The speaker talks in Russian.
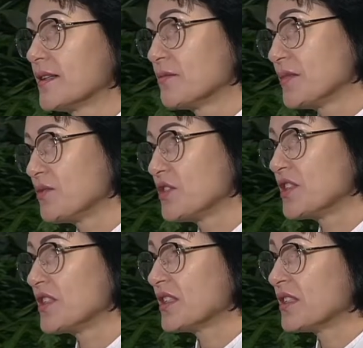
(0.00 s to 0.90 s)

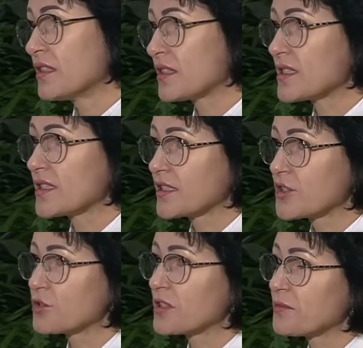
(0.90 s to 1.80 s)
применение разных
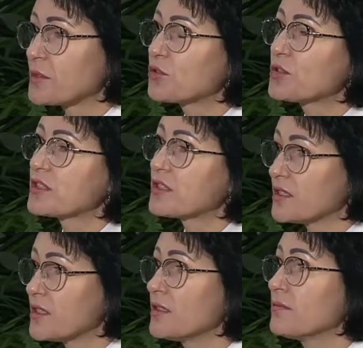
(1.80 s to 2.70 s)
расчетных методик
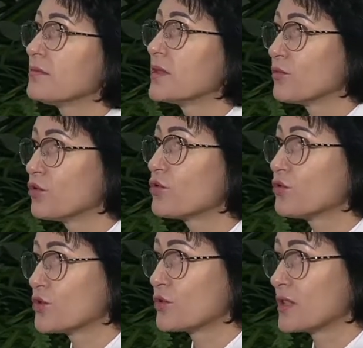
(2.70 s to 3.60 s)
и прибор
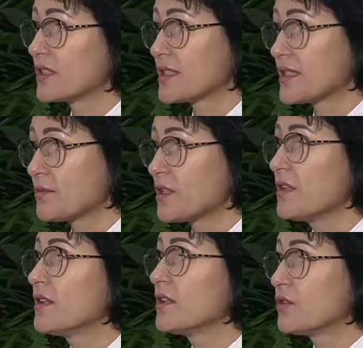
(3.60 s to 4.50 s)
учета. Это самый
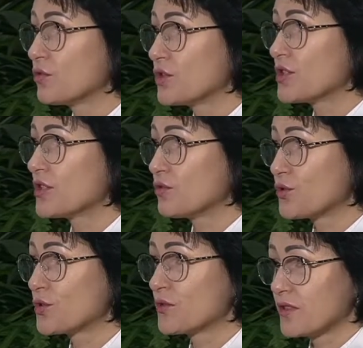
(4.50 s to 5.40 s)
точный
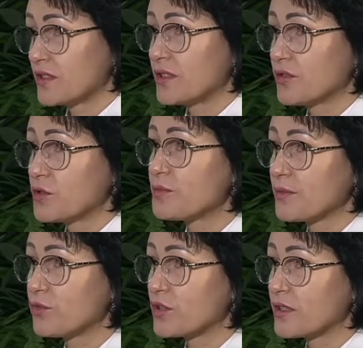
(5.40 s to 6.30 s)
учет воды, то есть
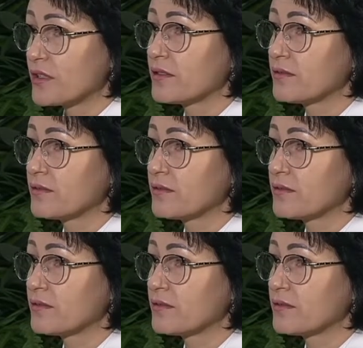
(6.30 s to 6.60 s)
приборный.